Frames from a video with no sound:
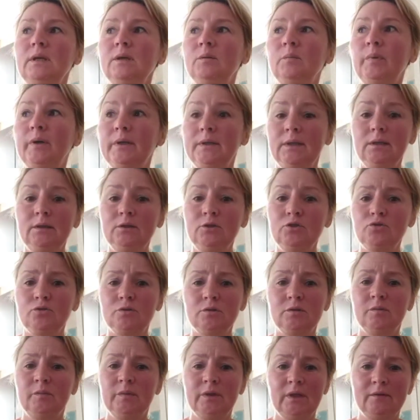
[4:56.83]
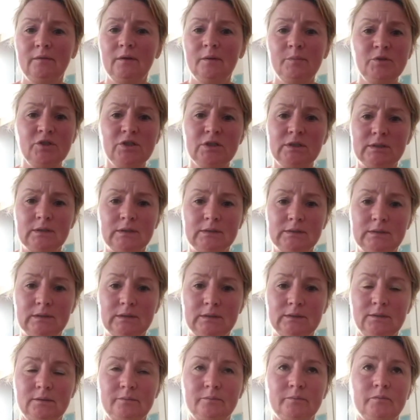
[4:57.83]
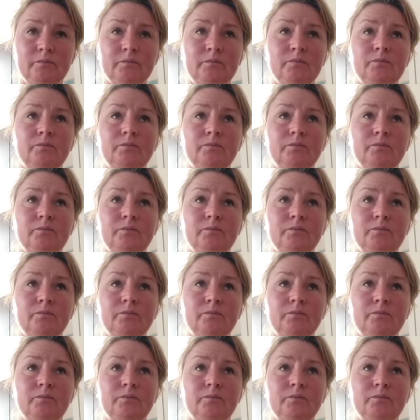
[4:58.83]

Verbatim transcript: Понятно, что на меня вообще тогда там